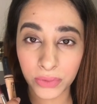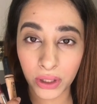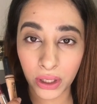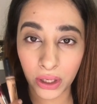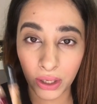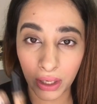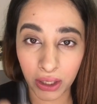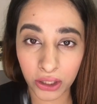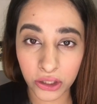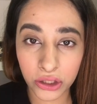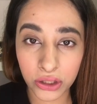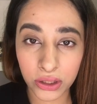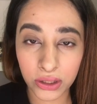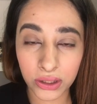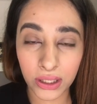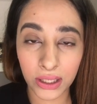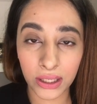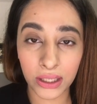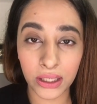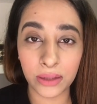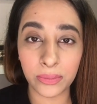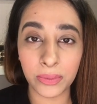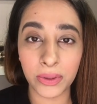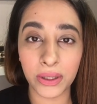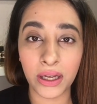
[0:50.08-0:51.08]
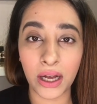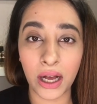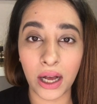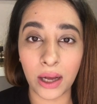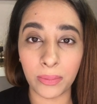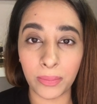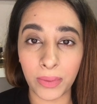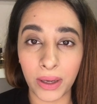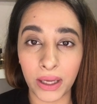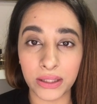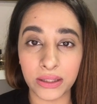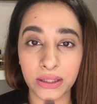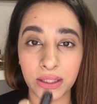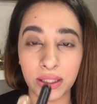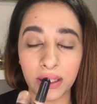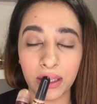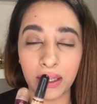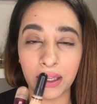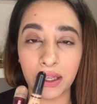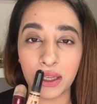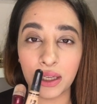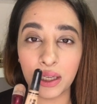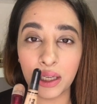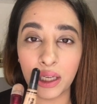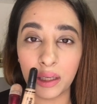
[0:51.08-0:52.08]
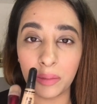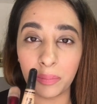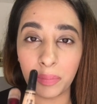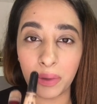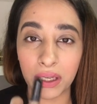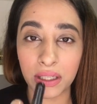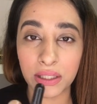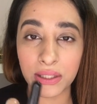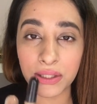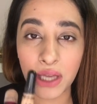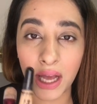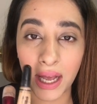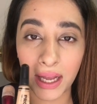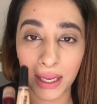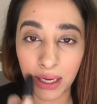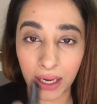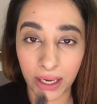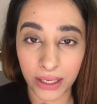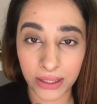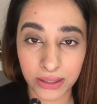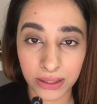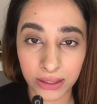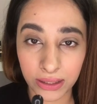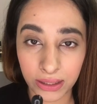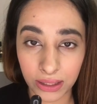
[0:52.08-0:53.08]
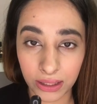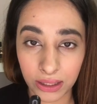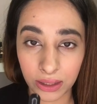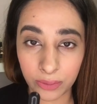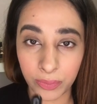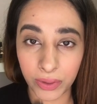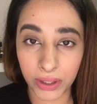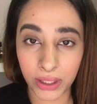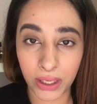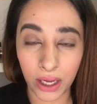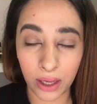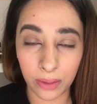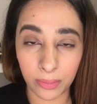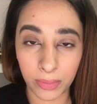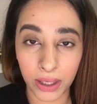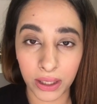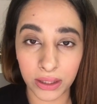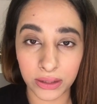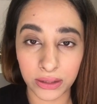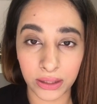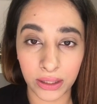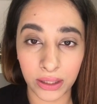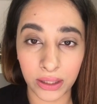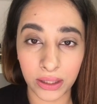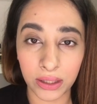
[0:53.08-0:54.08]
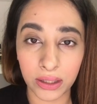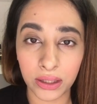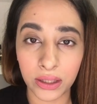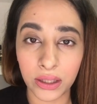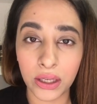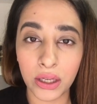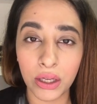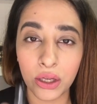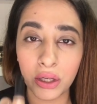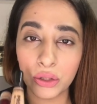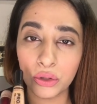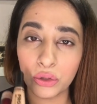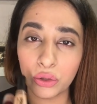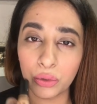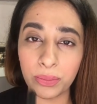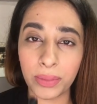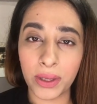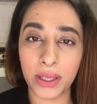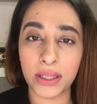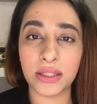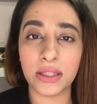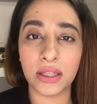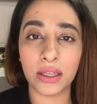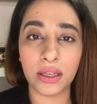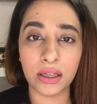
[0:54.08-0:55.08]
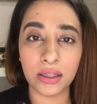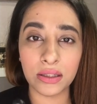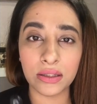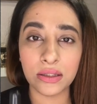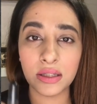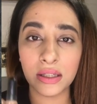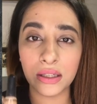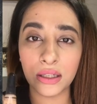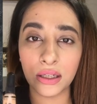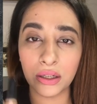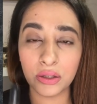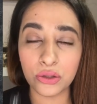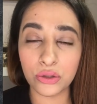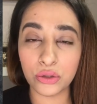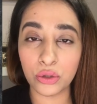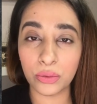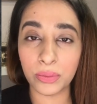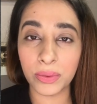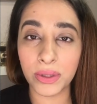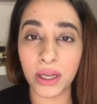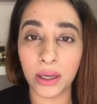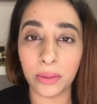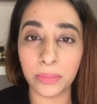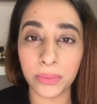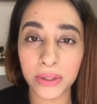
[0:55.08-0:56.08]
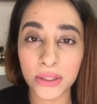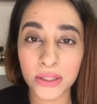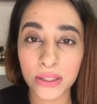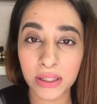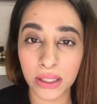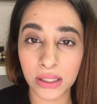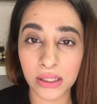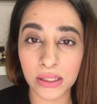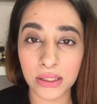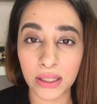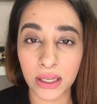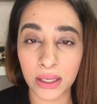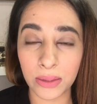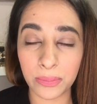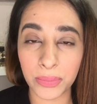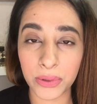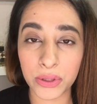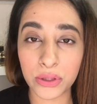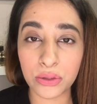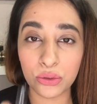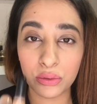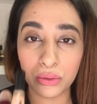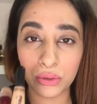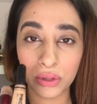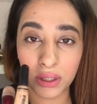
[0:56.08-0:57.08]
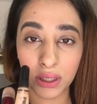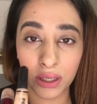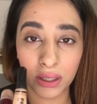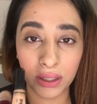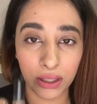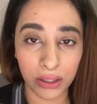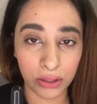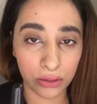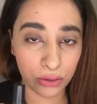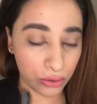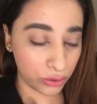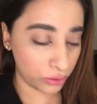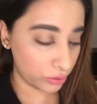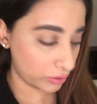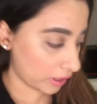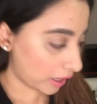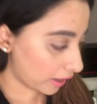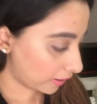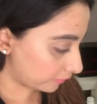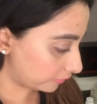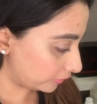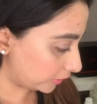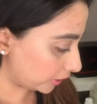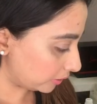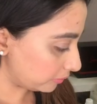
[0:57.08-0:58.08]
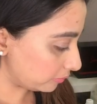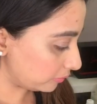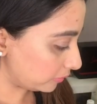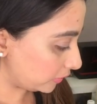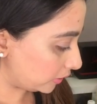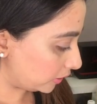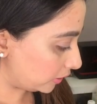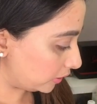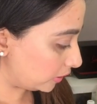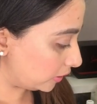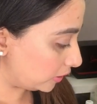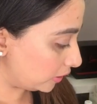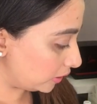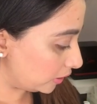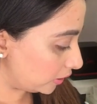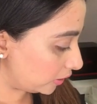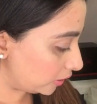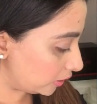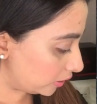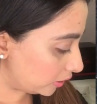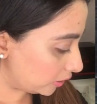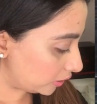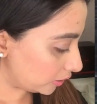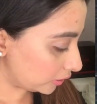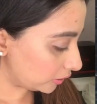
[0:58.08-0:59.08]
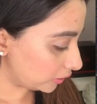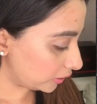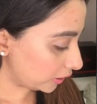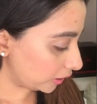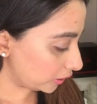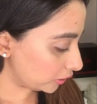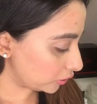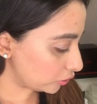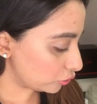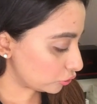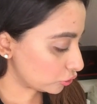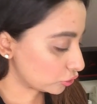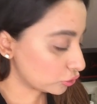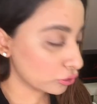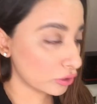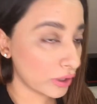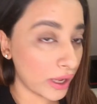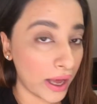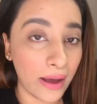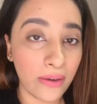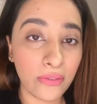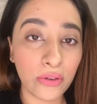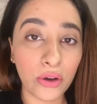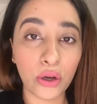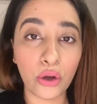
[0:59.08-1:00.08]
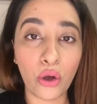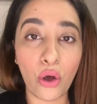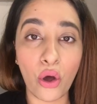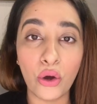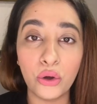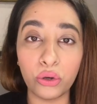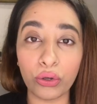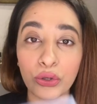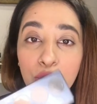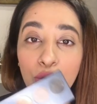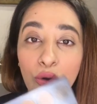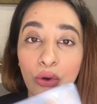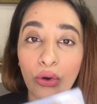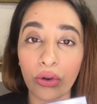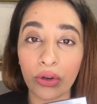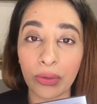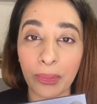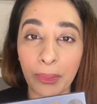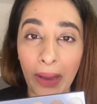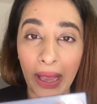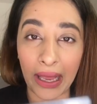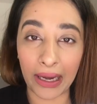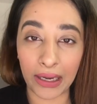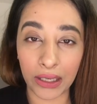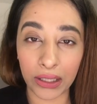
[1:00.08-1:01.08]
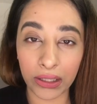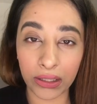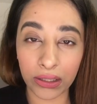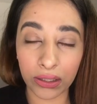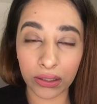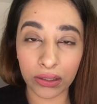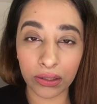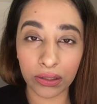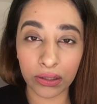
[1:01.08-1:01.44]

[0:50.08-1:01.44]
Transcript: करेक्शन uh, के लिए भी काम आते हैं एंड प्लस हाईलाइटिंग के लिए भी काम आते हैं तो बेसिक कंसीलर जो भी आपकी स्किन टाइप पे सूट करे यू शुड हैव देम देन यू शुड हैव अ कॉन्टोर पैलेट